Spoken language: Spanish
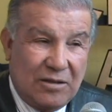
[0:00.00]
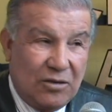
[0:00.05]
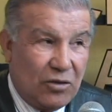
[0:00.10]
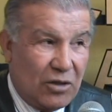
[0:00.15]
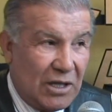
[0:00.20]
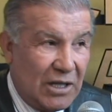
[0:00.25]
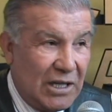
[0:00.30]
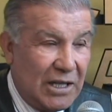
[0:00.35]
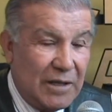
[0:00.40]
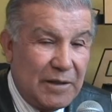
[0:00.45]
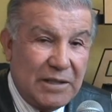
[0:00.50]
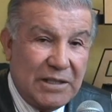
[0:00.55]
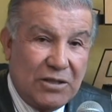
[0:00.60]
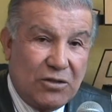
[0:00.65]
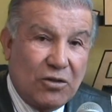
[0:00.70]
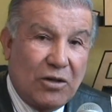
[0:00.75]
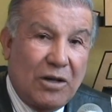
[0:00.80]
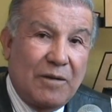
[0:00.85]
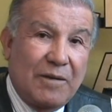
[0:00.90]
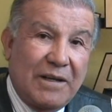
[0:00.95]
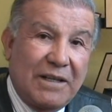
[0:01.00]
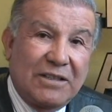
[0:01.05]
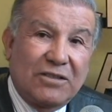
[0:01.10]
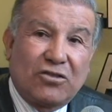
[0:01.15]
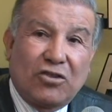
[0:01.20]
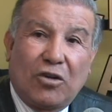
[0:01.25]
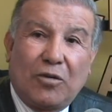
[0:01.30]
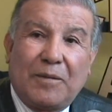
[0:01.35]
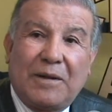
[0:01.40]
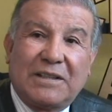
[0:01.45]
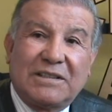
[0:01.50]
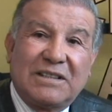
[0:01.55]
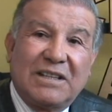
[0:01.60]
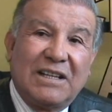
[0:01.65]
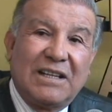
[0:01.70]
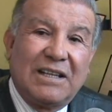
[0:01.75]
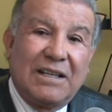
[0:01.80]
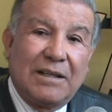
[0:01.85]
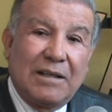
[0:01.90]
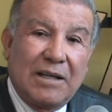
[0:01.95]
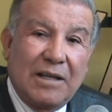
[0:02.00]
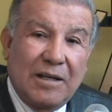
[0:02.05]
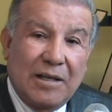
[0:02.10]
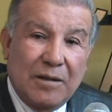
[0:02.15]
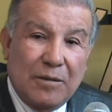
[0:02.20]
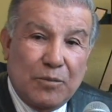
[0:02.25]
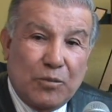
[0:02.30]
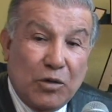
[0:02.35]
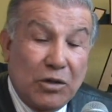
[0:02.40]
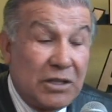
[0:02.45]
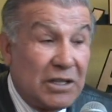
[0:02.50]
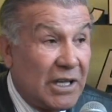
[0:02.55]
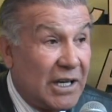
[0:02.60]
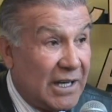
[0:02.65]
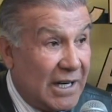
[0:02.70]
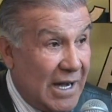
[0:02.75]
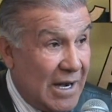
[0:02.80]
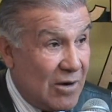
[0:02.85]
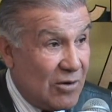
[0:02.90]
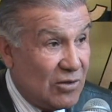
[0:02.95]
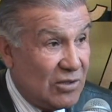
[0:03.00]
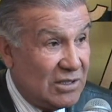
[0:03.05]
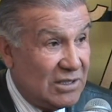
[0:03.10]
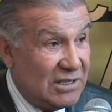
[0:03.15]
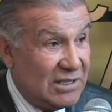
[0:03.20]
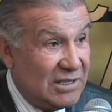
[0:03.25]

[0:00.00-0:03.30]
lo que le he dicho a Álvarez Tomás, Puente Grau.